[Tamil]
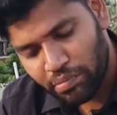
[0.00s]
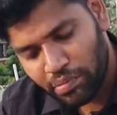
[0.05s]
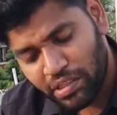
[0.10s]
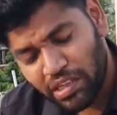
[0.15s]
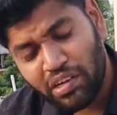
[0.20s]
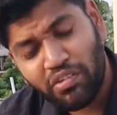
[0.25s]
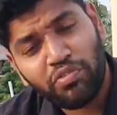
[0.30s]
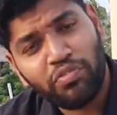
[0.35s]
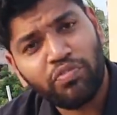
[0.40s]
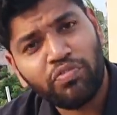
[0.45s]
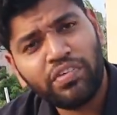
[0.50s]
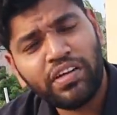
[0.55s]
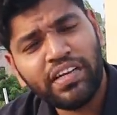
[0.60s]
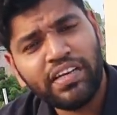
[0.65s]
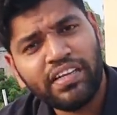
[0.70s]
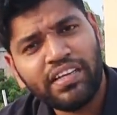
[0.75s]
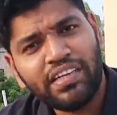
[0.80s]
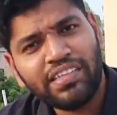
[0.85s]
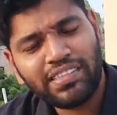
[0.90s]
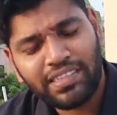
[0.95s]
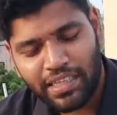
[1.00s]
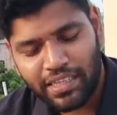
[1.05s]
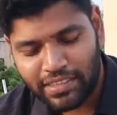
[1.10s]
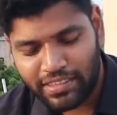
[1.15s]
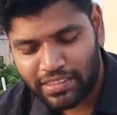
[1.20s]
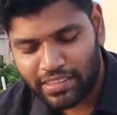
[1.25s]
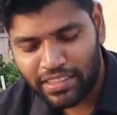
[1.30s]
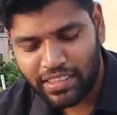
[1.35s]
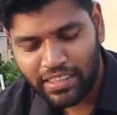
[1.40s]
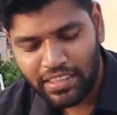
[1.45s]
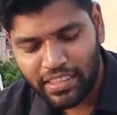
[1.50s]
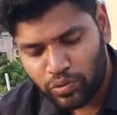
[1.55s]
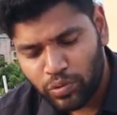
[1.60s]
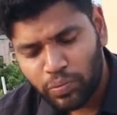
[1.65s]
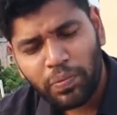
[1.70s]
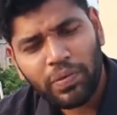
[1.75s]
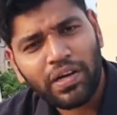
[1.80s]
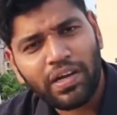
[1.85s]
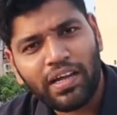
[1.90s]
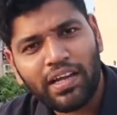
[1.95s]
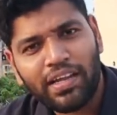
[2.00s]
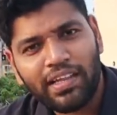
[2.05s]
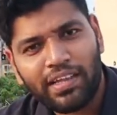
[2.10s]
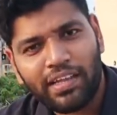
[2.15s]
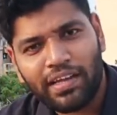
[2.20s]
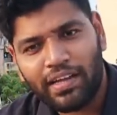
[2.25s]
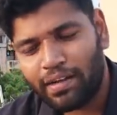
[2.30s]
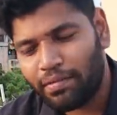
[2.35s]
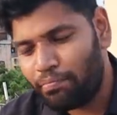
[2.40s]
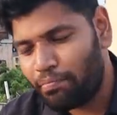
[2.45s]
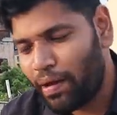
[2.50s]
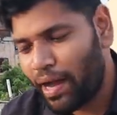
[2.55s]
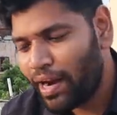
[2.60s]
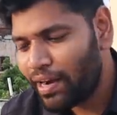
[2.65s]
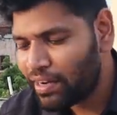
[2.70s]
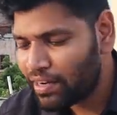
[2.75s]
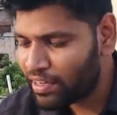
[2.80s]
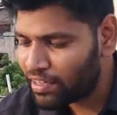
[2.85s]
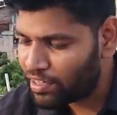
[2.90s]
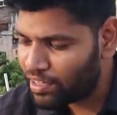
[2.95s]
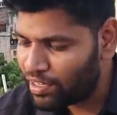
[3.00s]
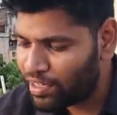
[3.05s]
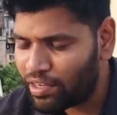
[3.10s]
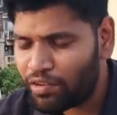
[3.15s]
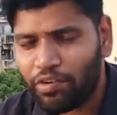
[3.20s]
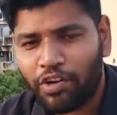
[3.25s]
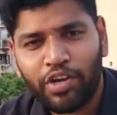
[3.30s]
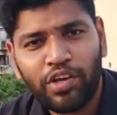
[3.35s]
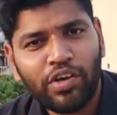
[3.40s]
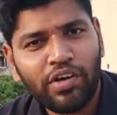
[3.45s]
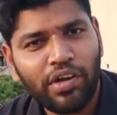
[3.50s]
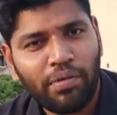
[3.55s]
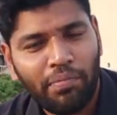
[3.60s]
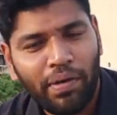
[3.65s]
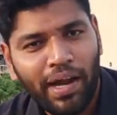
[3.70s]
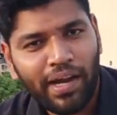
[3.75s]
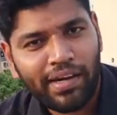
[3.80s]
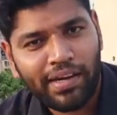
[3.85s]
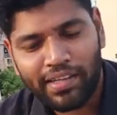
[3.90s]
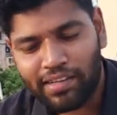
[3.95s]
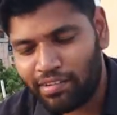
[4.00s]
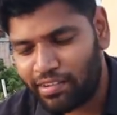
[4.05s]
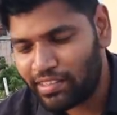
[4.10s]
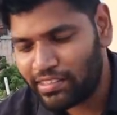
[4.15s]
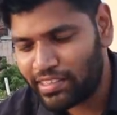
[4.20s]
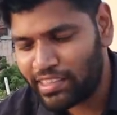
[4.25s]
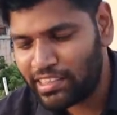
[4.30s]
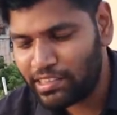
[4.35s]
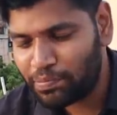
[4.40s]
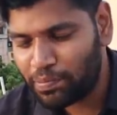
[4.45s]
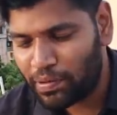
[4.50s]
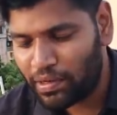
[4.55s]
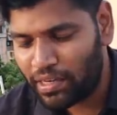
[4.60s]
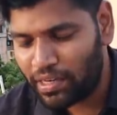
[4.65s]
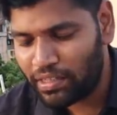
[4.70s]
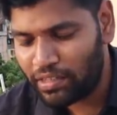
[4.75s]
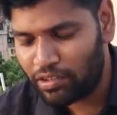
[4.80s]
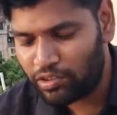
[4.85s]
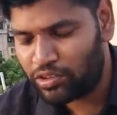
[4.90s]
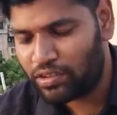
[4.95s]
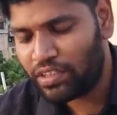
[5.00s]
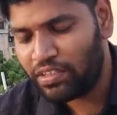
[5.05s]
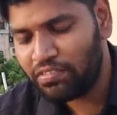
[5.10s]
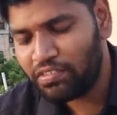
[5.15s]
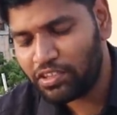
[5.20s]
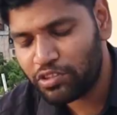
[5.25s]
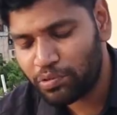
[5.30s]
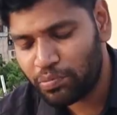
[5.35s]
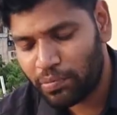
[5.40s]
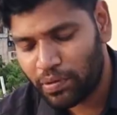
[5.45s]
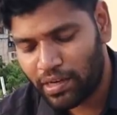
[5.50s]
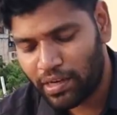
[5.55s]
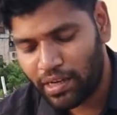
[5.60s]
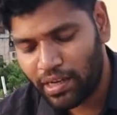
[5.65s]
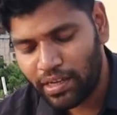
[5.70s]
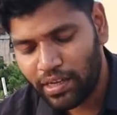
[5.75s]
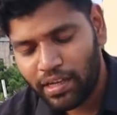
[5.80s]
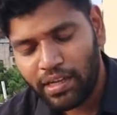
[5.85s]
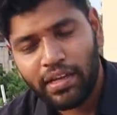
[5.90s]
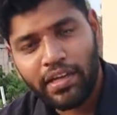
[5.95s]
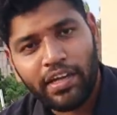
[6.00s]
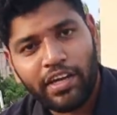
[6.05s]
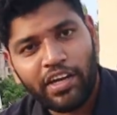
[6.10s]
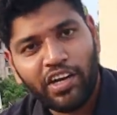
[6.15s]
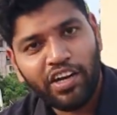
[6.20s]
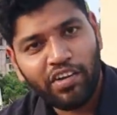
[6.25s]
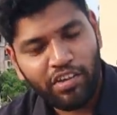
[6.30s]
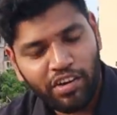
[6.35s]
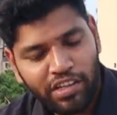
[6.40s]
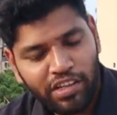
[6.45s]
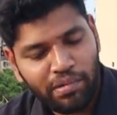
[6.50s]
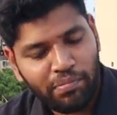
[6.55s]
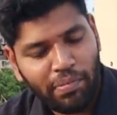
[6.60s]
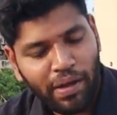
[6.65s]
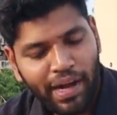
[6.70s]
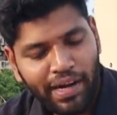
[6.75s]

வந்து பார்த்தீங்கன்னா ஃபிஃப்டீன் இயர்ஸ் ஆச்சு சூப்பரில் இந்த பேட்ரி இன்ன வரைக்கும் நான் பேட்ரி இது வரைக்கும் சேஞ்ச் பண்ணல இன்னும் சர்வீஸும் பண்ணல இன்ன வரைக்கும் இந்த